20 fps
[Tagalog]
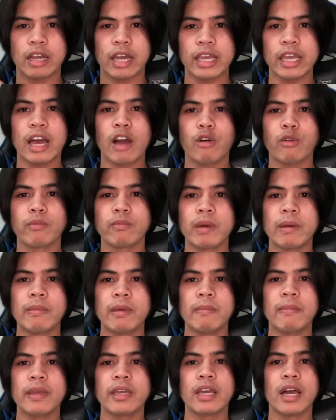Kaya kung
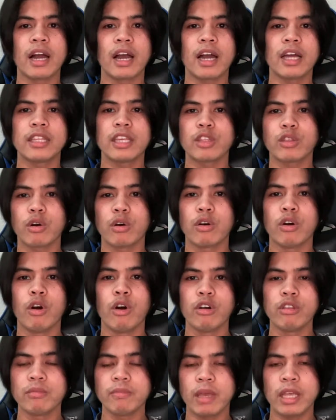mabibigyan ka nitong
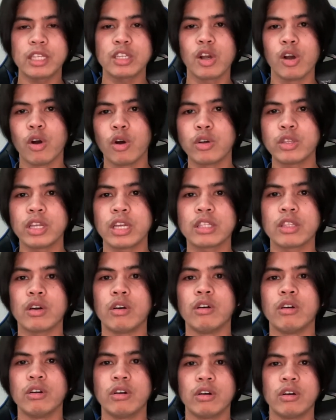Honmei Choco na
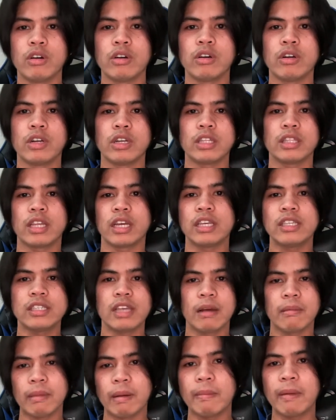to ng
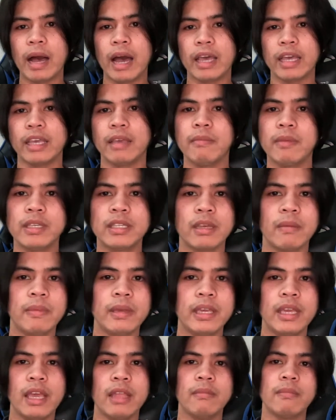isang babae, ibig
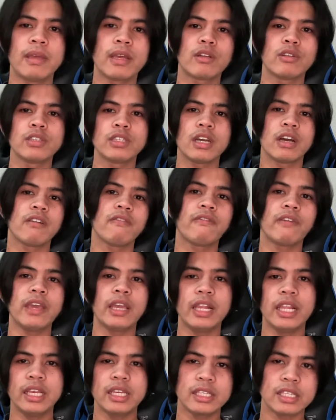sabihin meron siyang
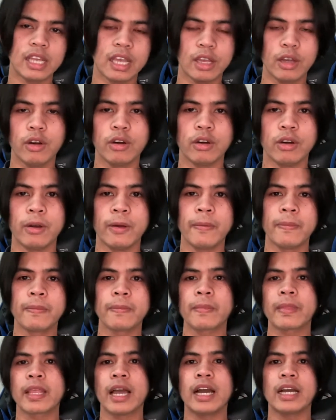feeling sa'yo.
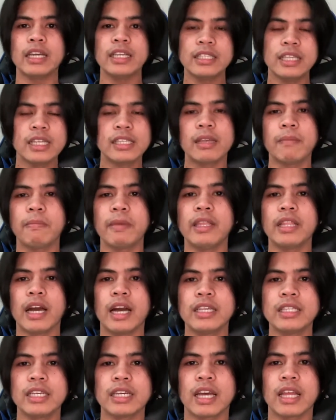Ang isa sa
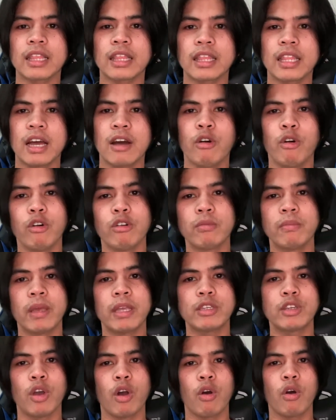pinakasikat na
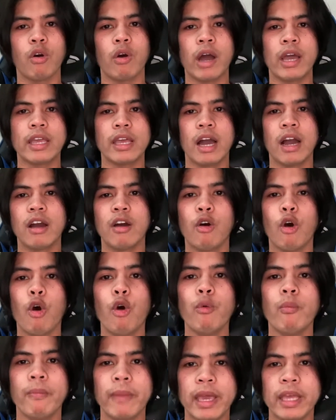homemade Choco ay ang
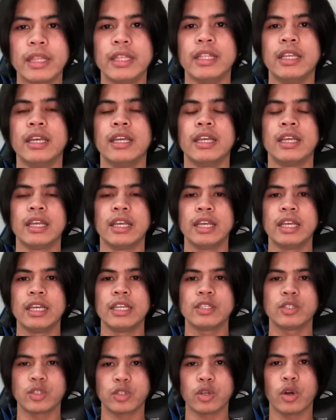homemade
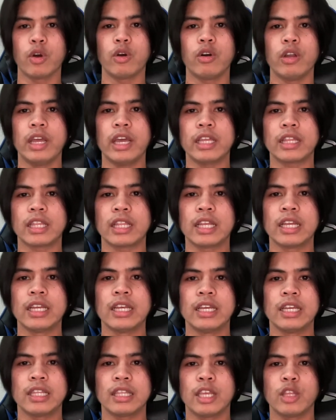chocolate.
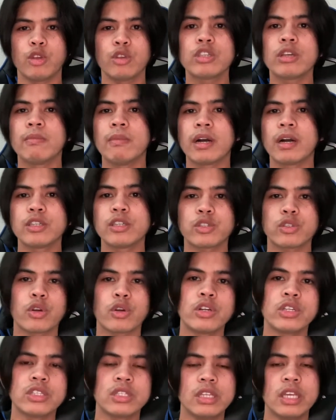Dito sa mga
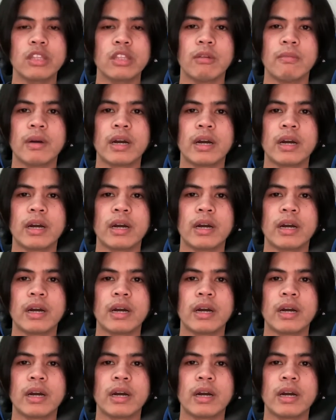stores dito